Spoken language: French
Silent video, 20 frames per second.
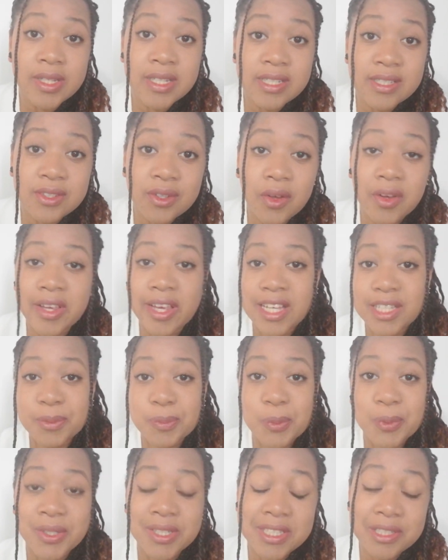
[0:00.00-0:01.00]
les
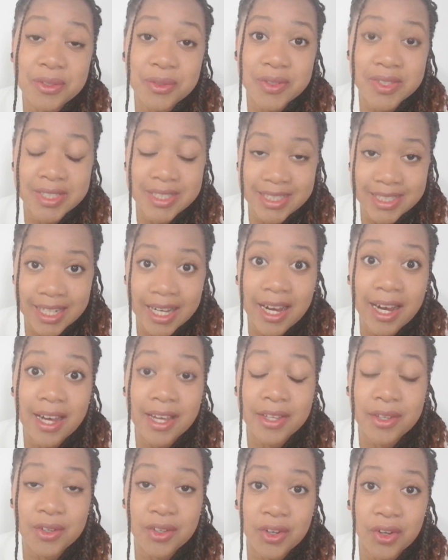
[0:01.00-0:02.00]
orgasmes clitoridiens
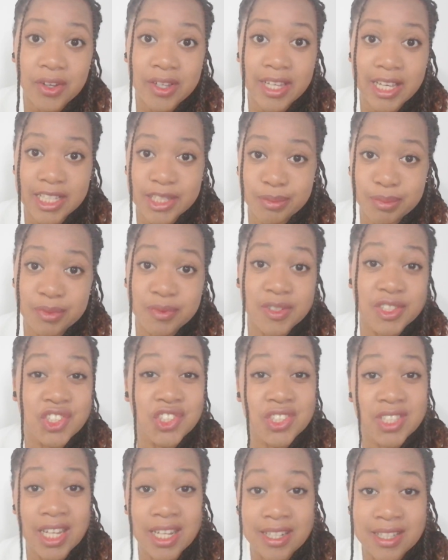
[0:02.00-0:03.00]
et que l'orgasme
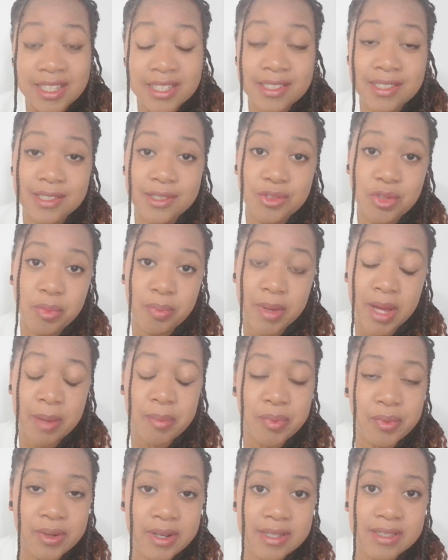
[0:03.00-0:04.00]
vaginal n'existe pas
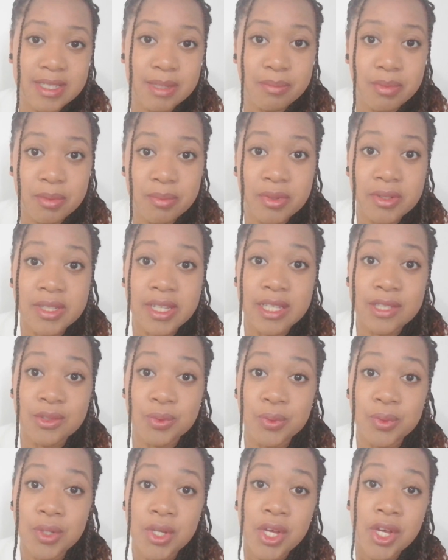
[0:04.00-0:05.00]
pour la simple bonne
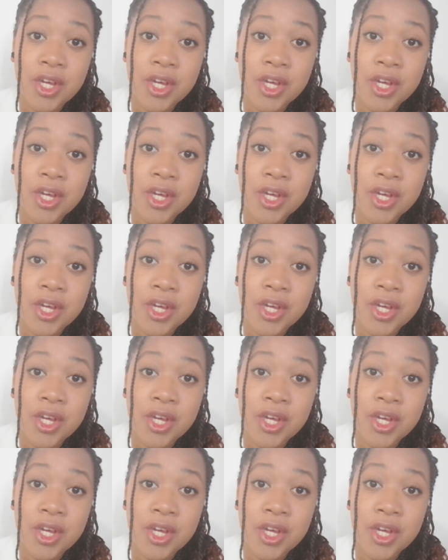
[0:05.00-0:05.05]
raison